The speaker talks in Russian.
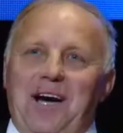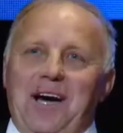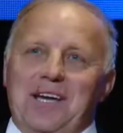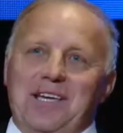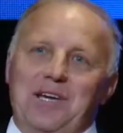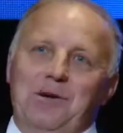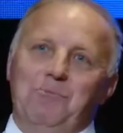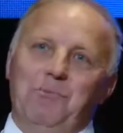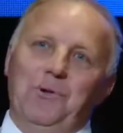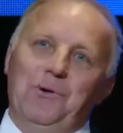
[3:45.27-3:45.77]
да,
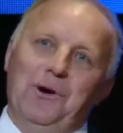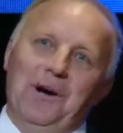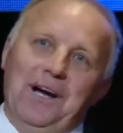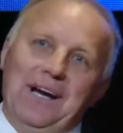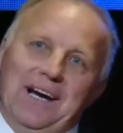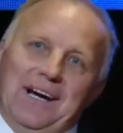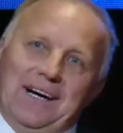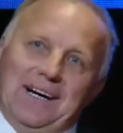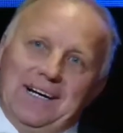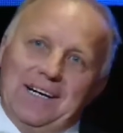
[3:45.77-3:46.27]
ему
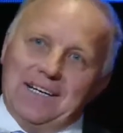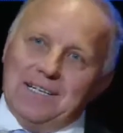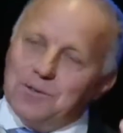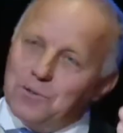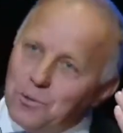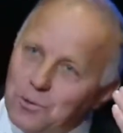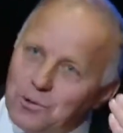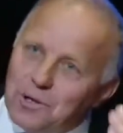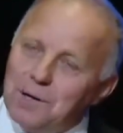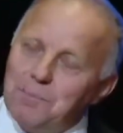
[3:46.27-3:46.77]
э,
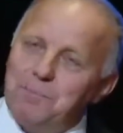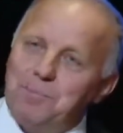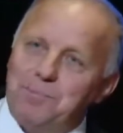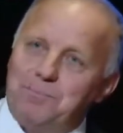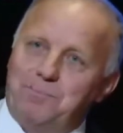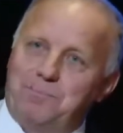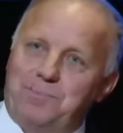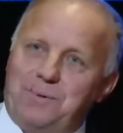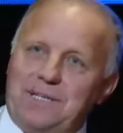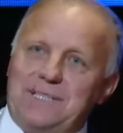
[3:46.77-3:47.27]
ухо
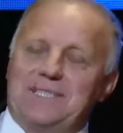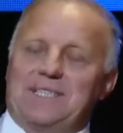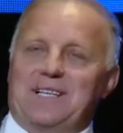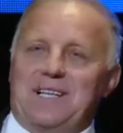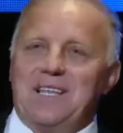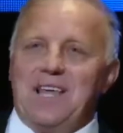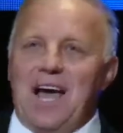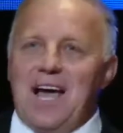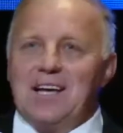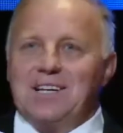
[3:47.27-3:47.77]

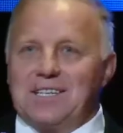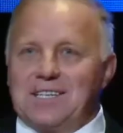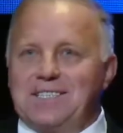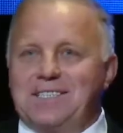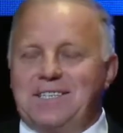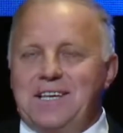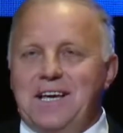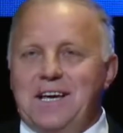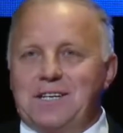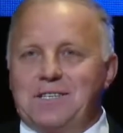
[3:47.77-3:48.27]
прислоняешь к
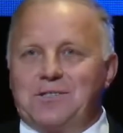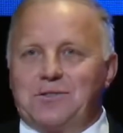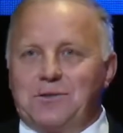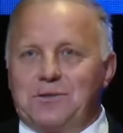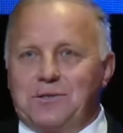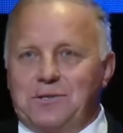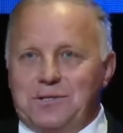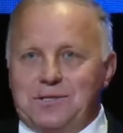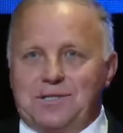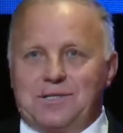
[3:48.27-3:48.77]

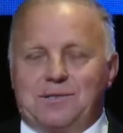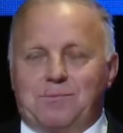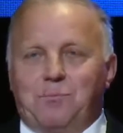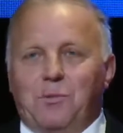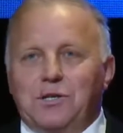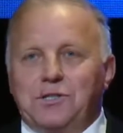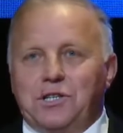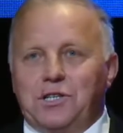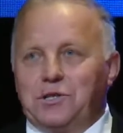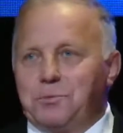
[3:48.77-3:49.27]
сердцу,
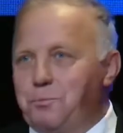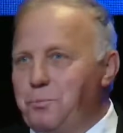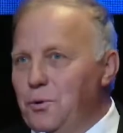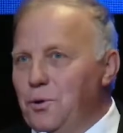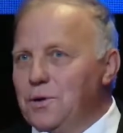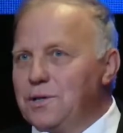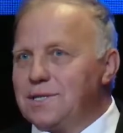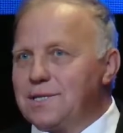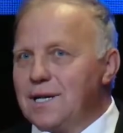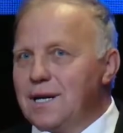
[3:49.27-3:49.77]
смотришь
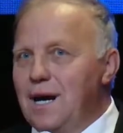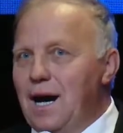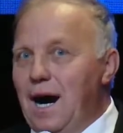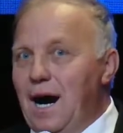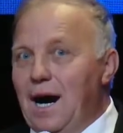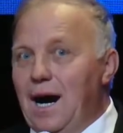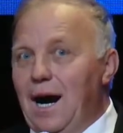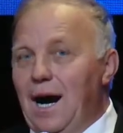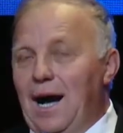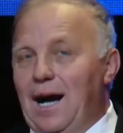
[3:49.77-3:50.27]
пульс,
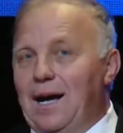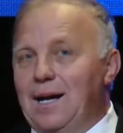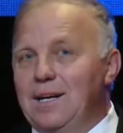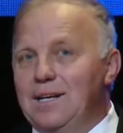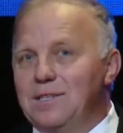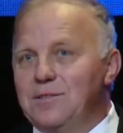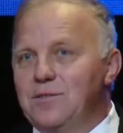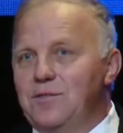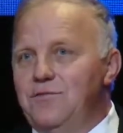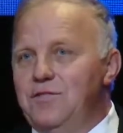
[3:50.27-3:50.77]
ага,
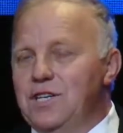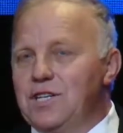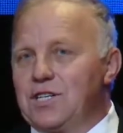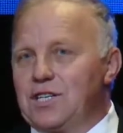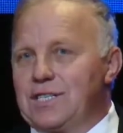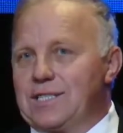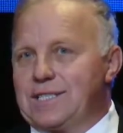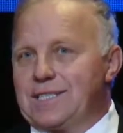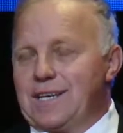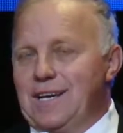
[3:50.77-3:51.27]

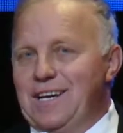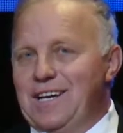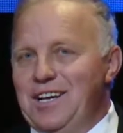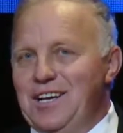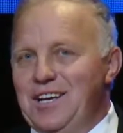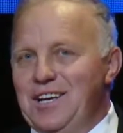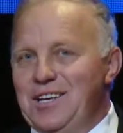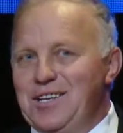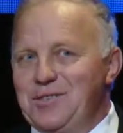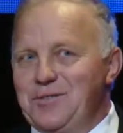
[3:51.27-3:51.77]
движется,
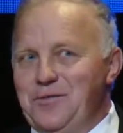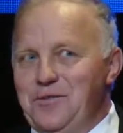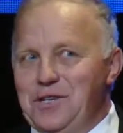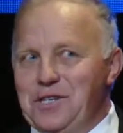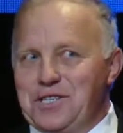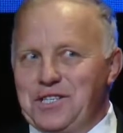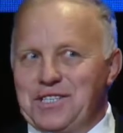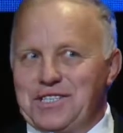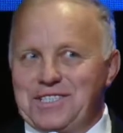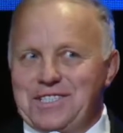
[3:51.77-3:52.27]

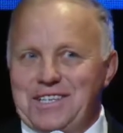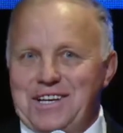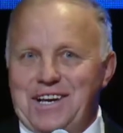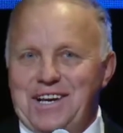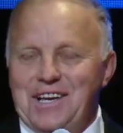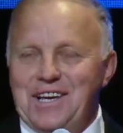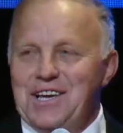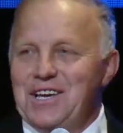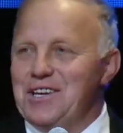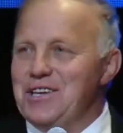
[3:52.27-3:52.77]
движется,
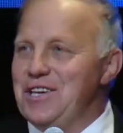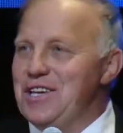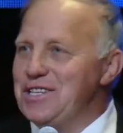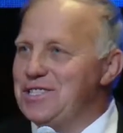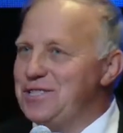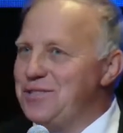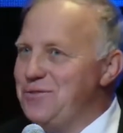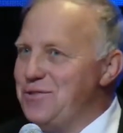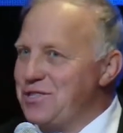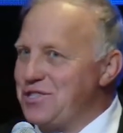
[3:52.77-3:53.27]

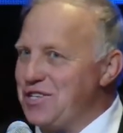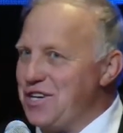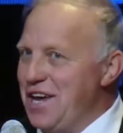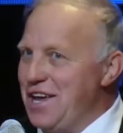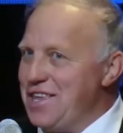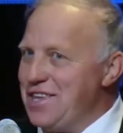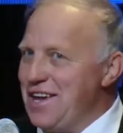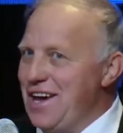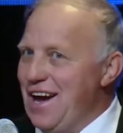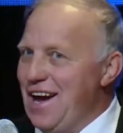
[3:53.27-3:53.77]
есть
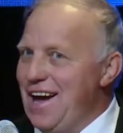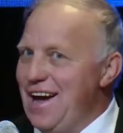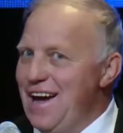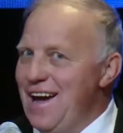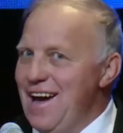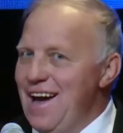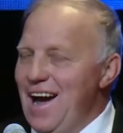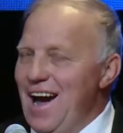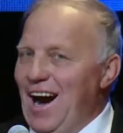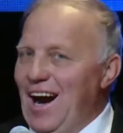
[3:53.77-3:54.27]
движение.
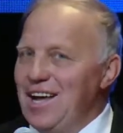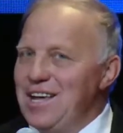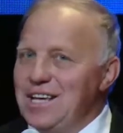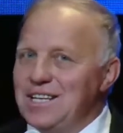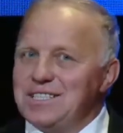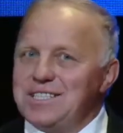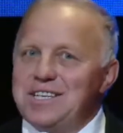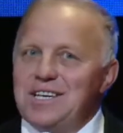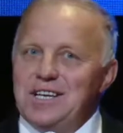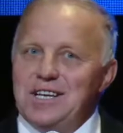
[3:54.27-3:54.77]
А
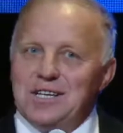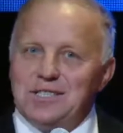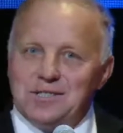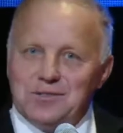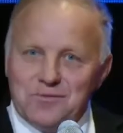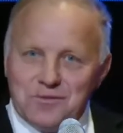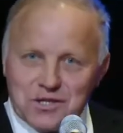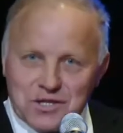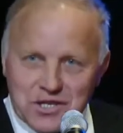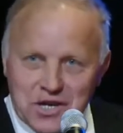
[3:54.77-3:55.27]
если
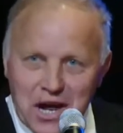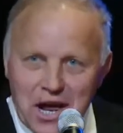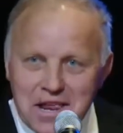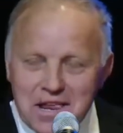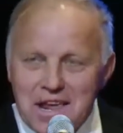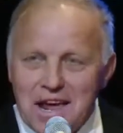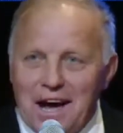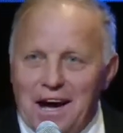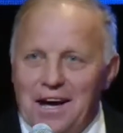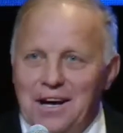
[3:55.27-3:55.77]
есть
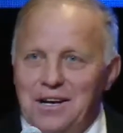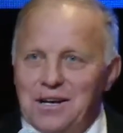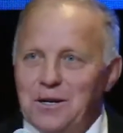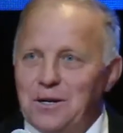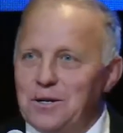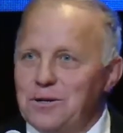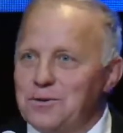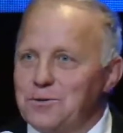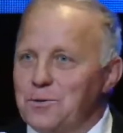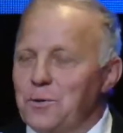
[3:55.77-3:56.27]
движение,
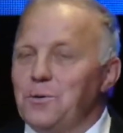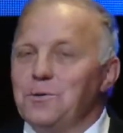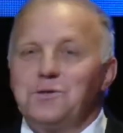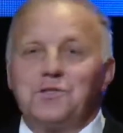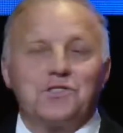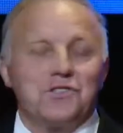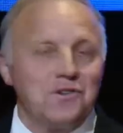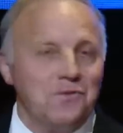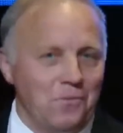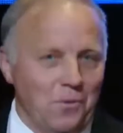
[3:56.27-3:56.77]
то
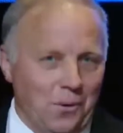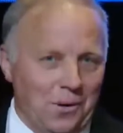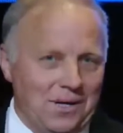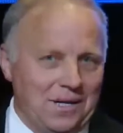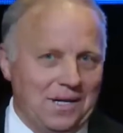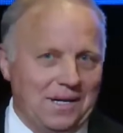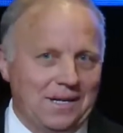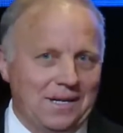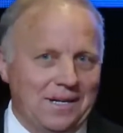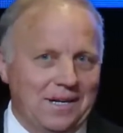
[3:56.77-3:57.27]
он живой.
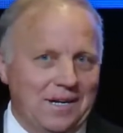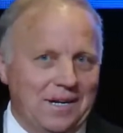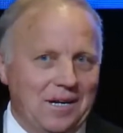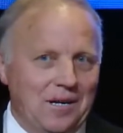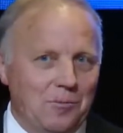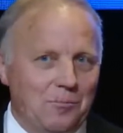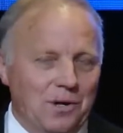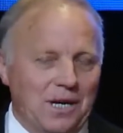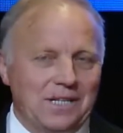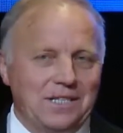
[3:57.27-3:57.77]

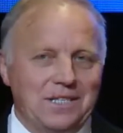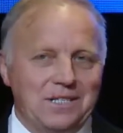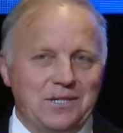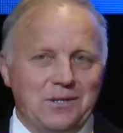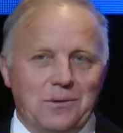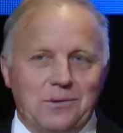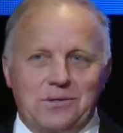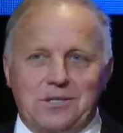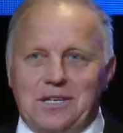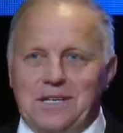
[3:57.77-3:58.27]
Братья и
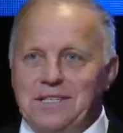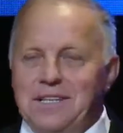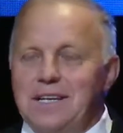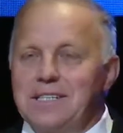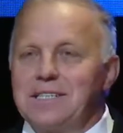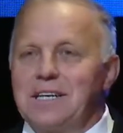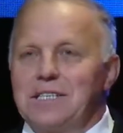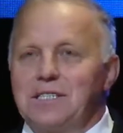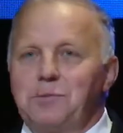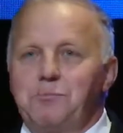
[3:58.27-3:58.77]
сестры,
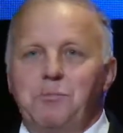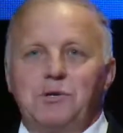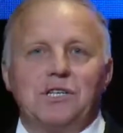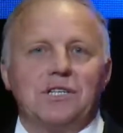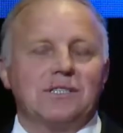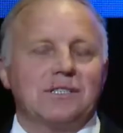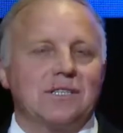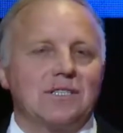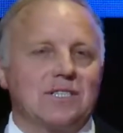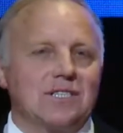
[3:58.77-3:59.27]
наш
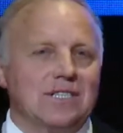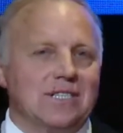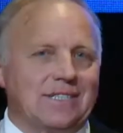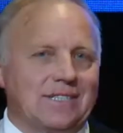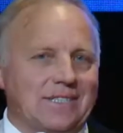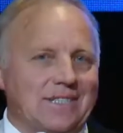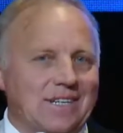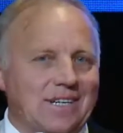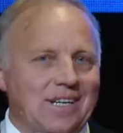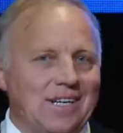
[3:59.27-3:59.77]
Господь – это
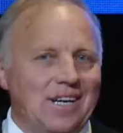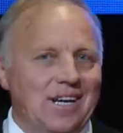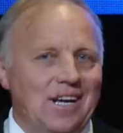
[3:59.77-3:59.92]
жизнь.